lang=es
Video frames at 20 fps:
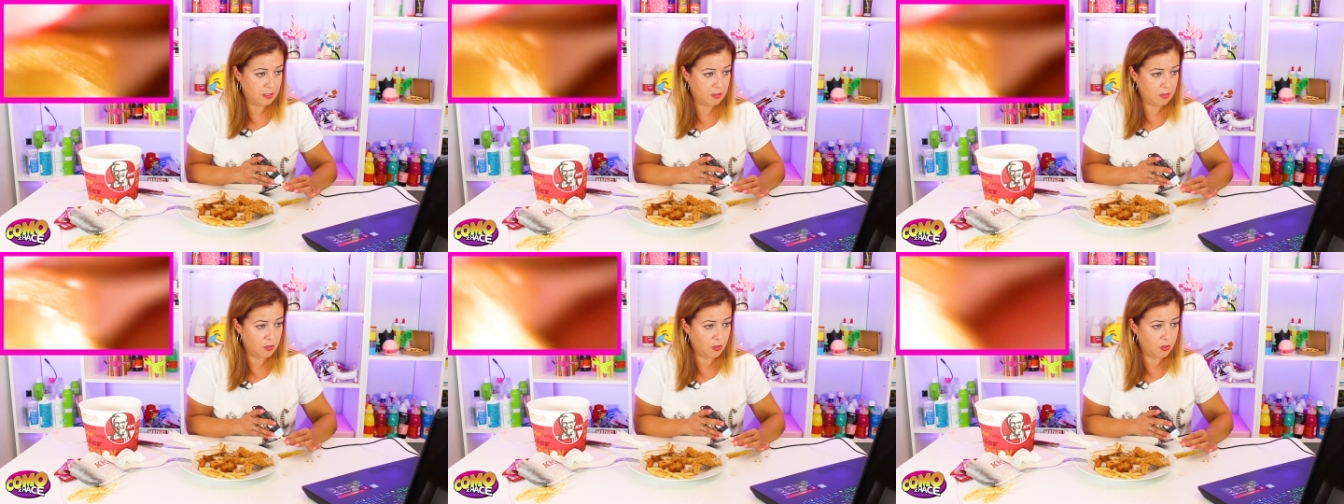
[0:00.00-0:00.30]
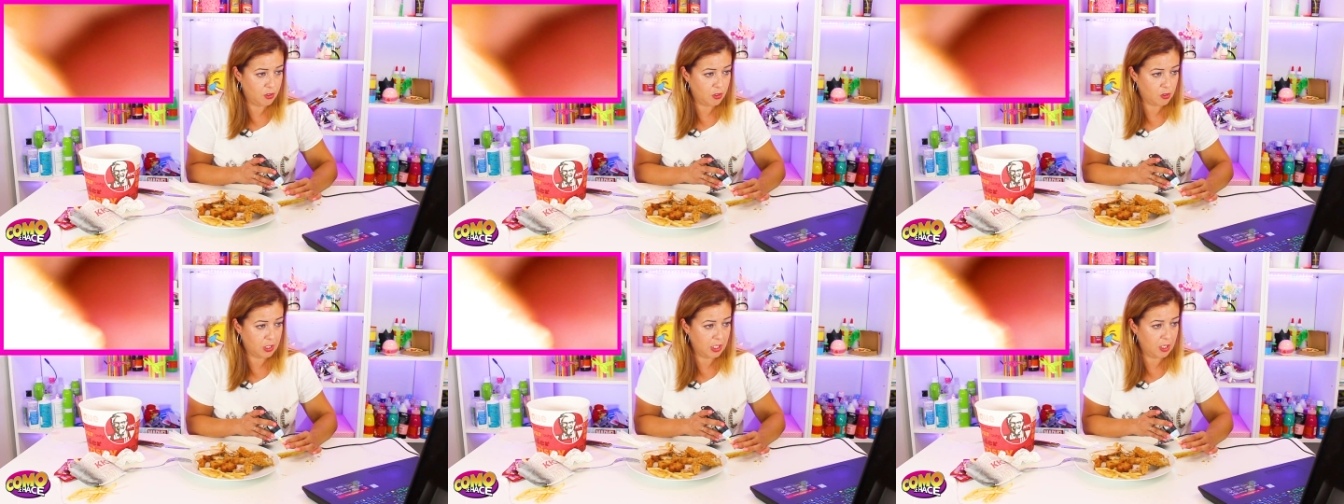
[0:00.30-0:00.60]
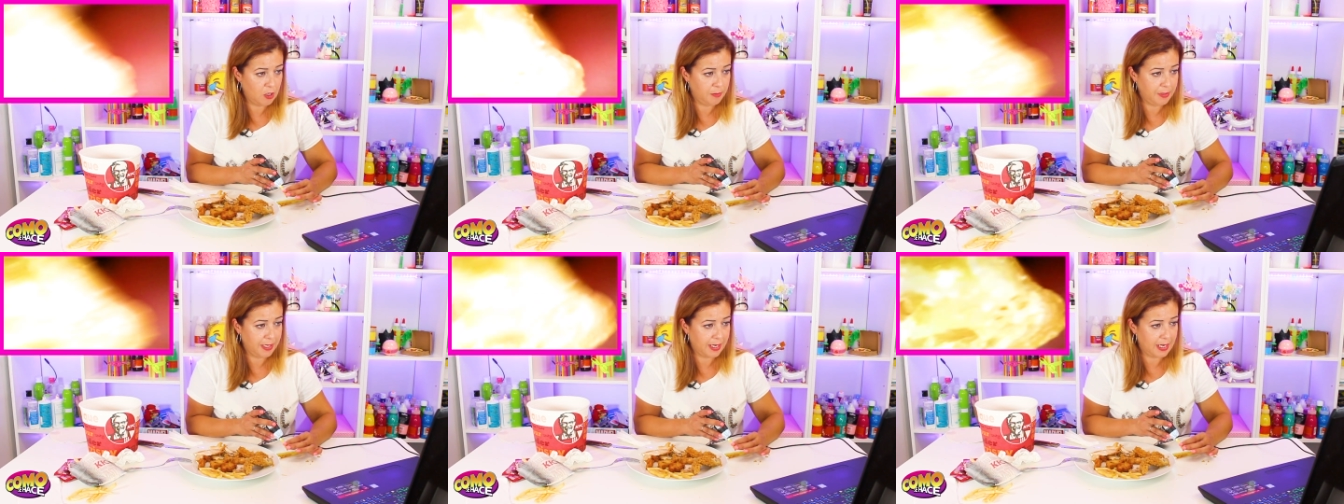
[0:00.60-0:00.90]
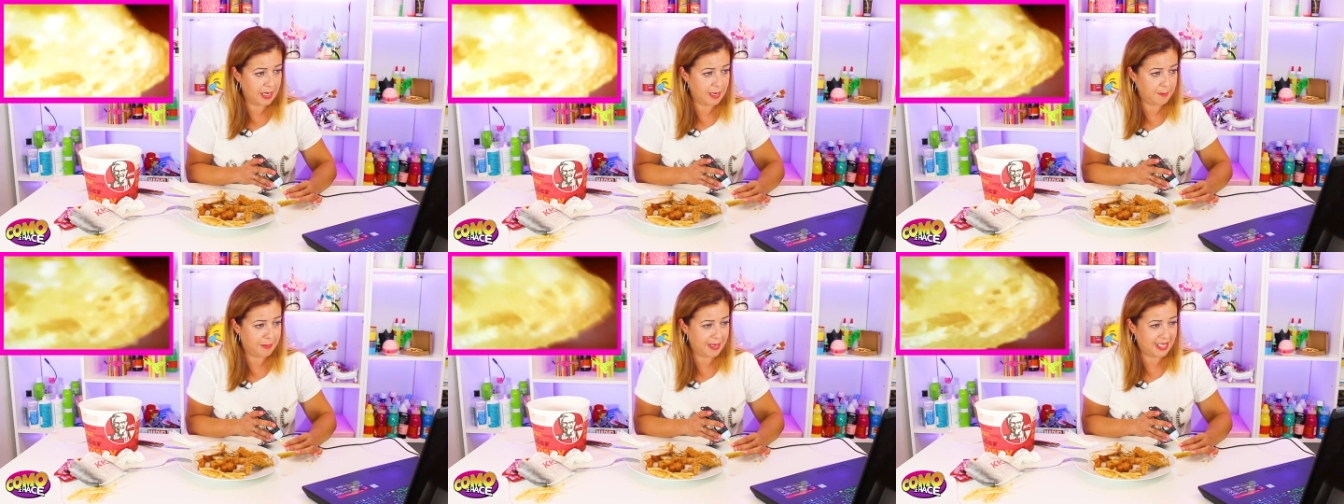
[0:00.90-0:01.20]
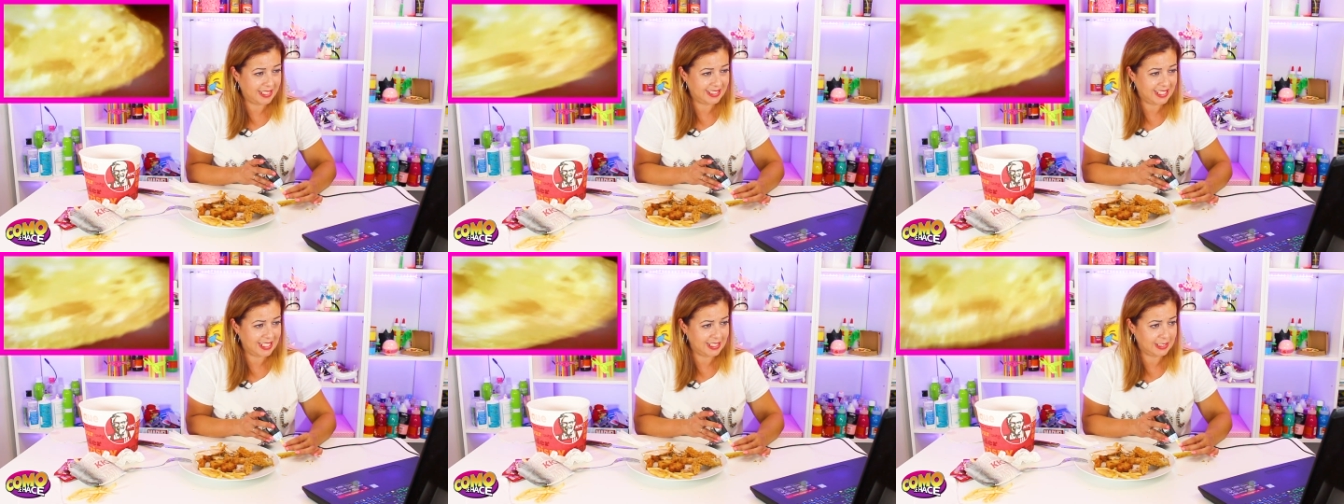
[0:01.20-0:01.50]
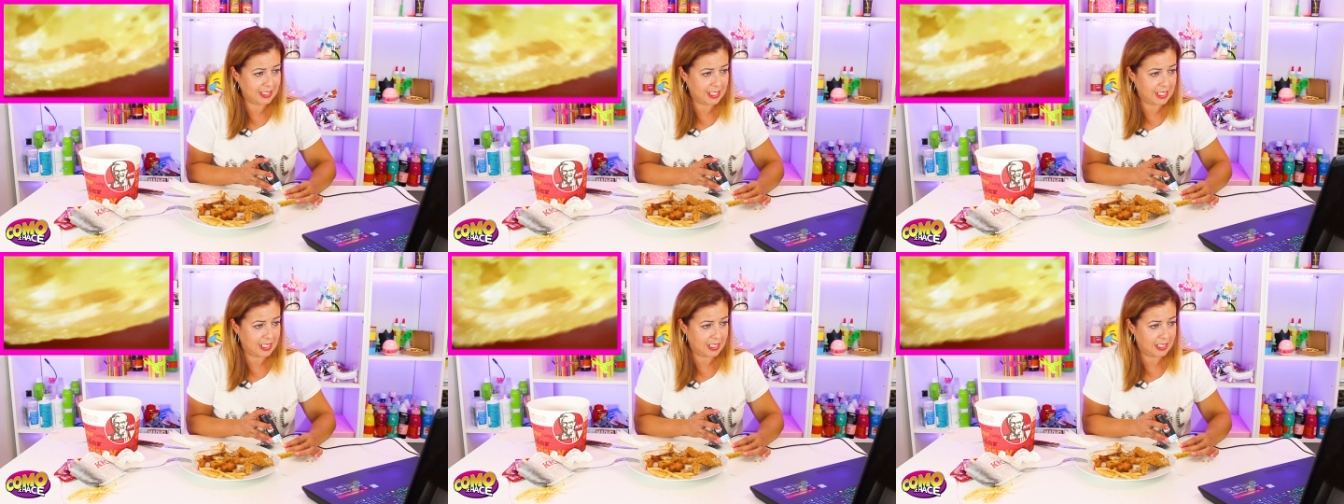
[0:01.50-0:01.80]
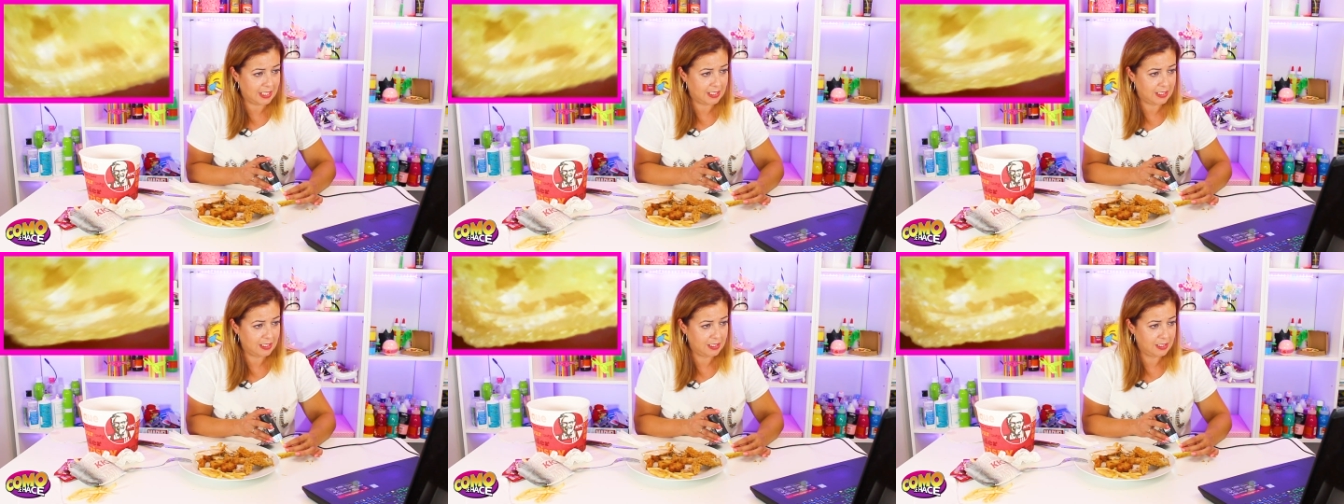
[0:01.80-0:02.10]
No, yo quiero ver la patata.